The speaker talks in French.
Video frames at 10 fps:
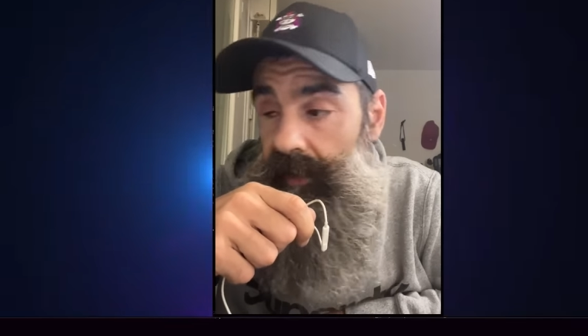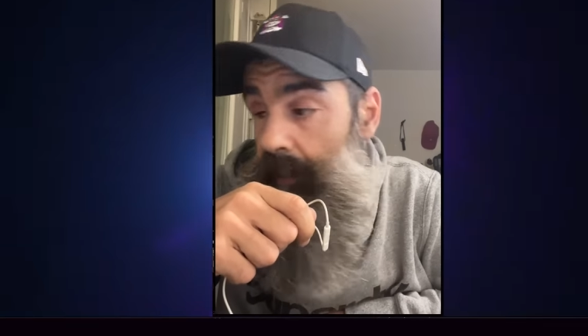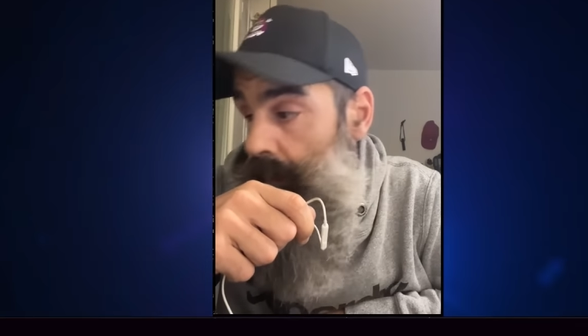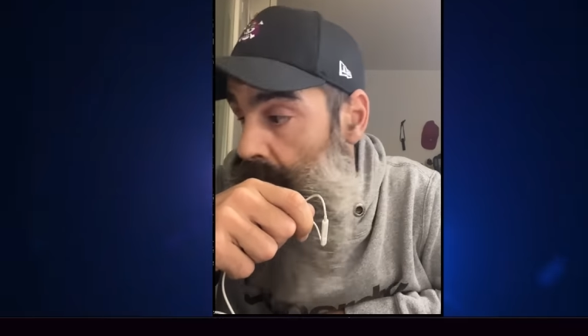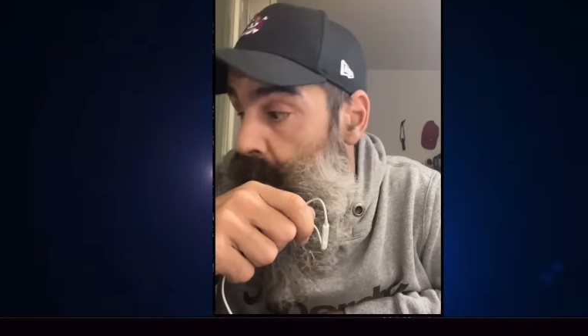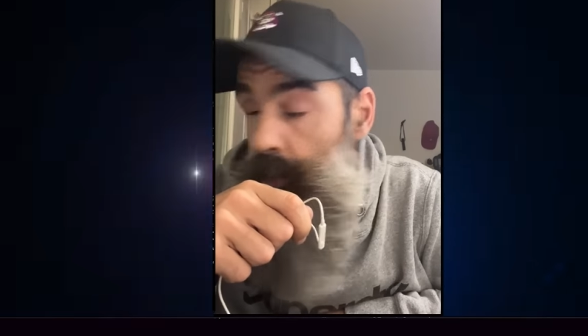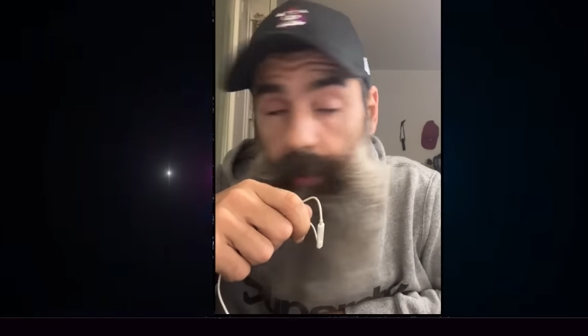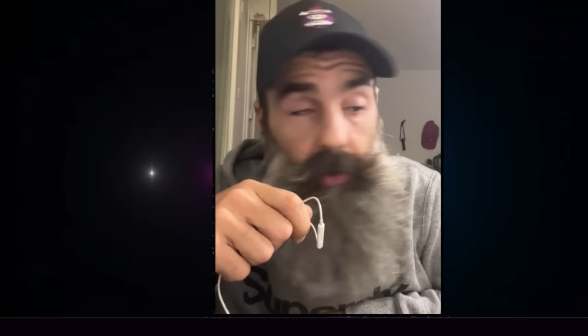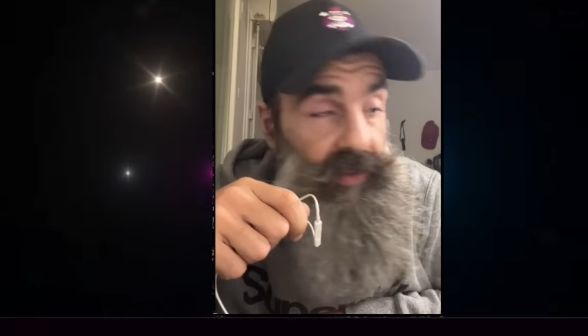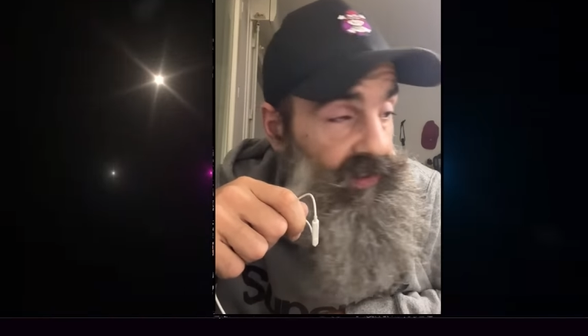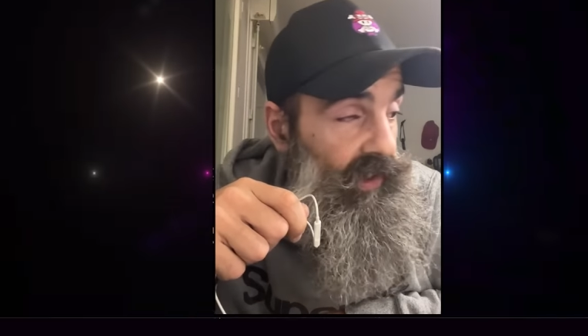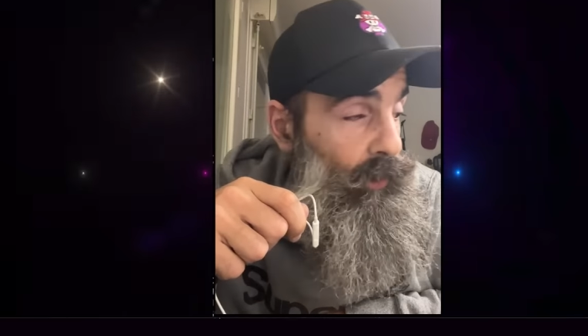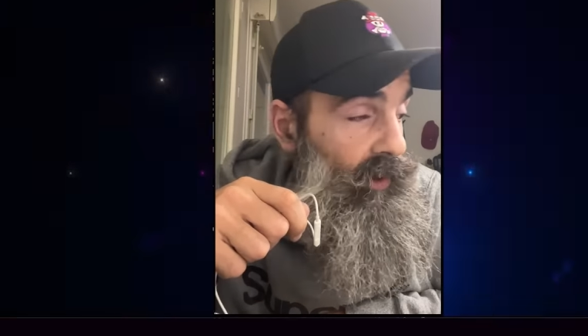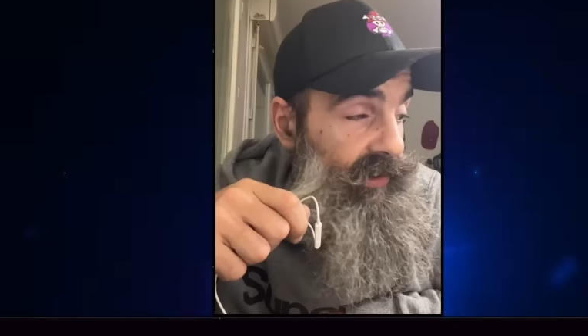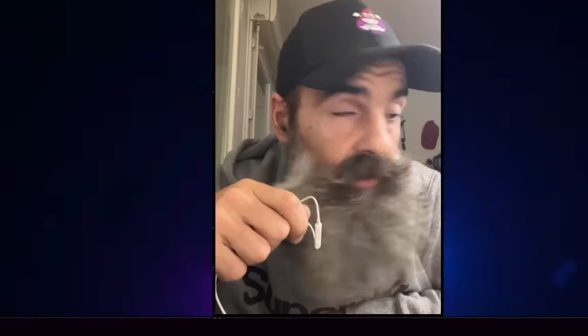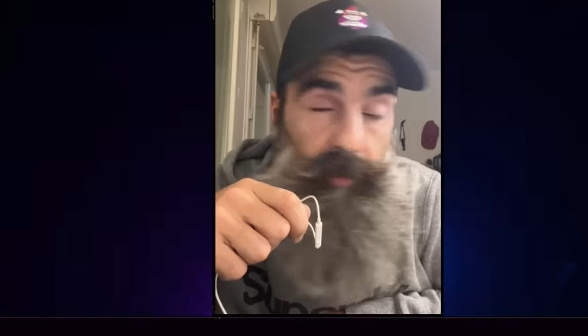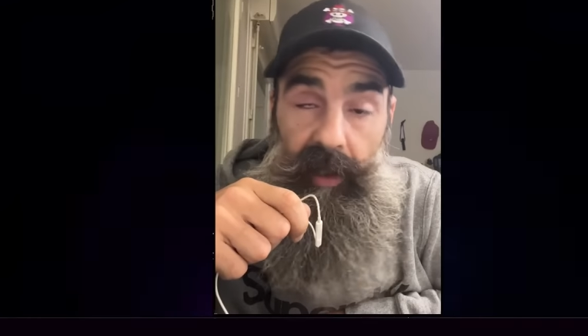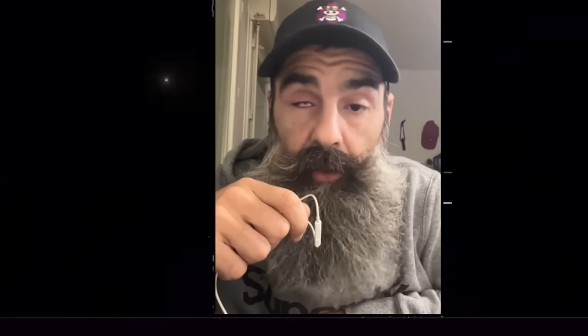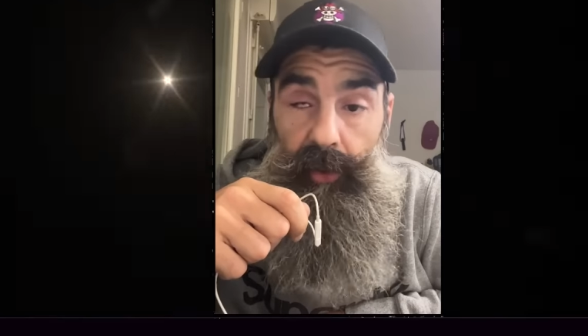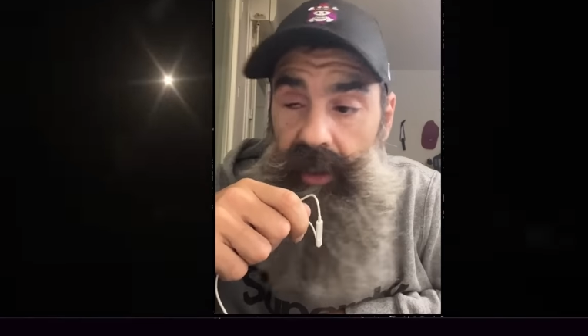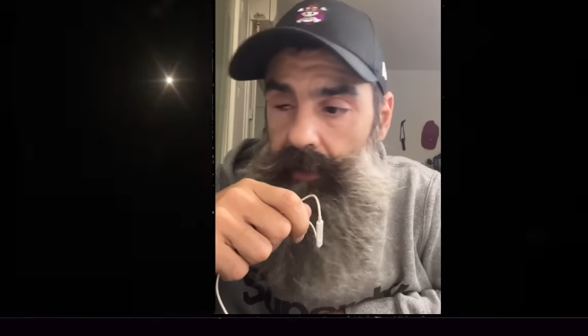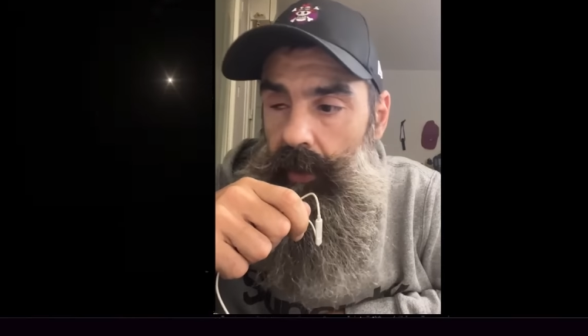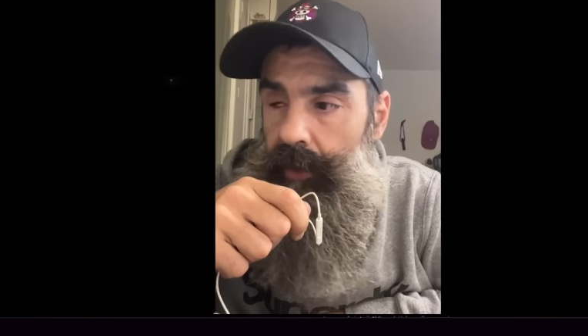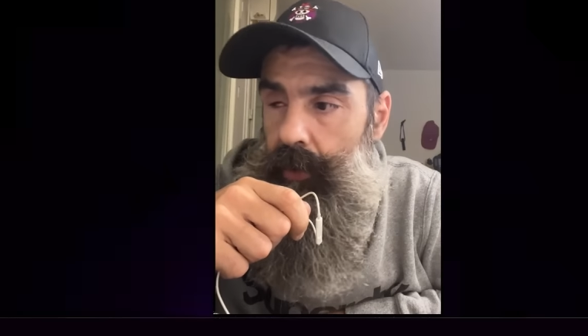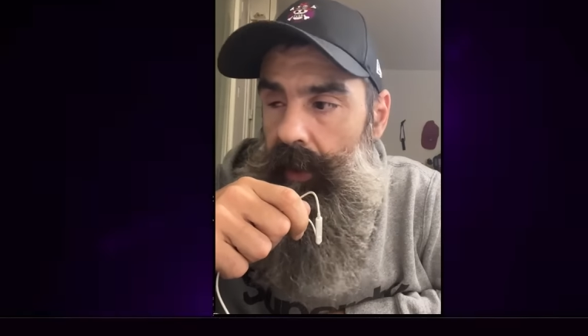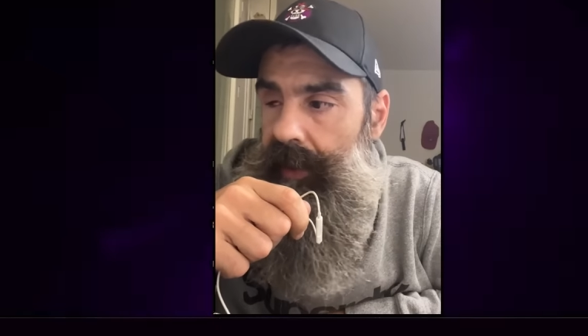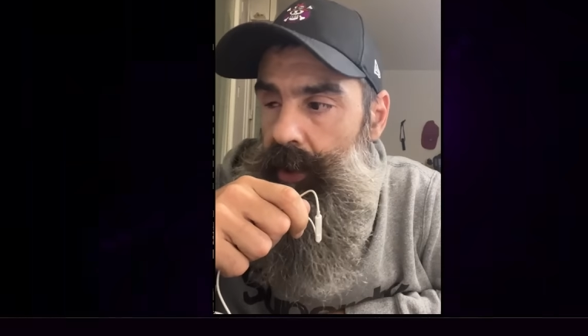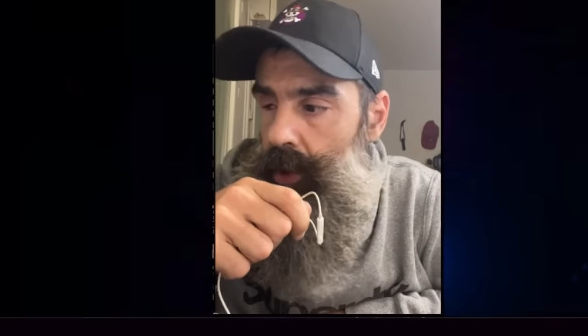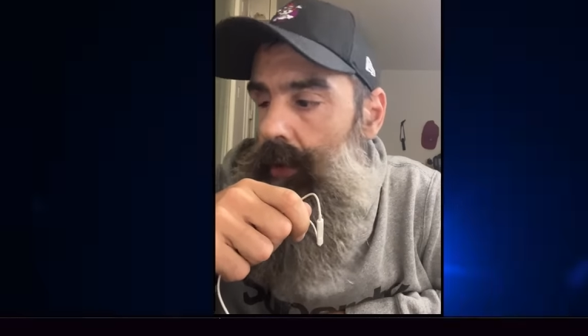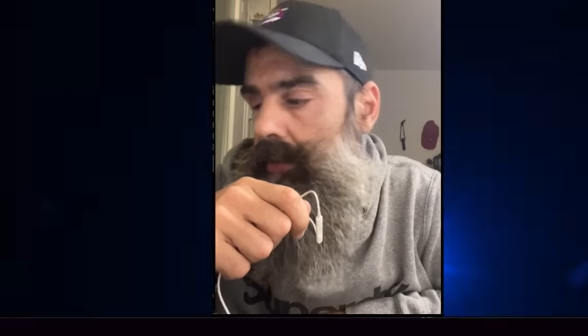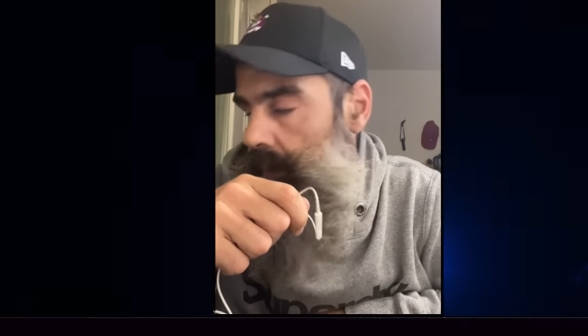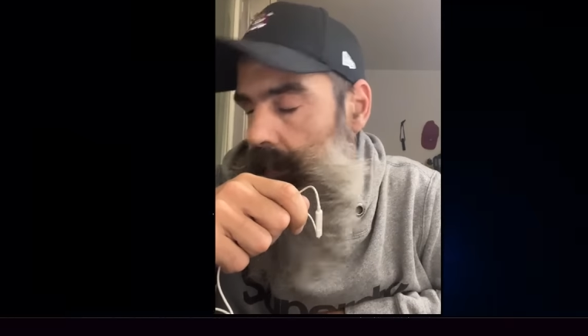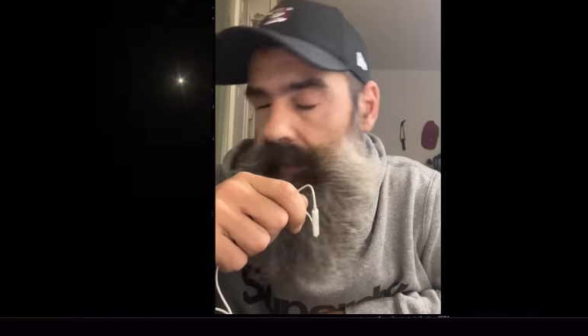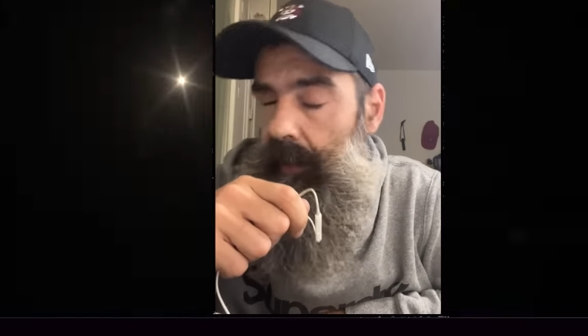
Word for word: C'est préoccupant des terroristes en pleine rue qui veulent tuer des gens